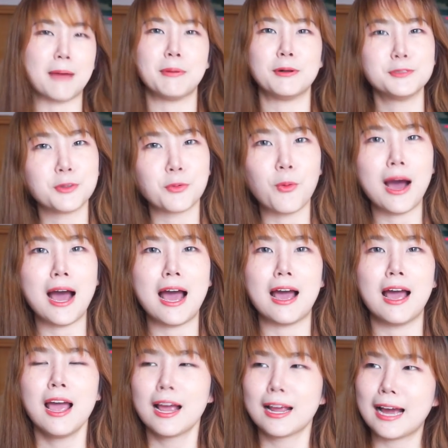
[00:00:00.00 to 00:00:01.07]
พี่รู้สึกว่า
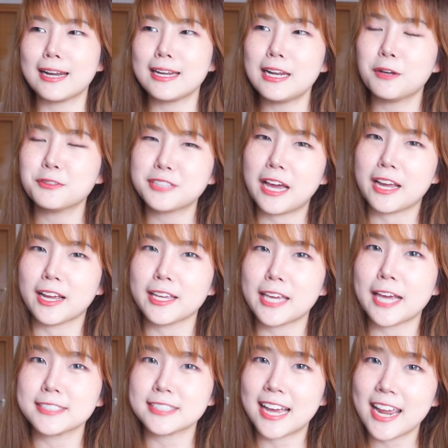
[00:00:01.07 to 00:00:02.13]
การที่เราใส่กางเก
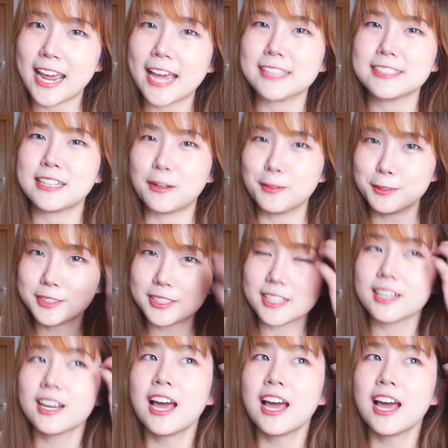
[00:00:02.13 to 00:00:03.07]
งไซส์ S แล้วรู้สึก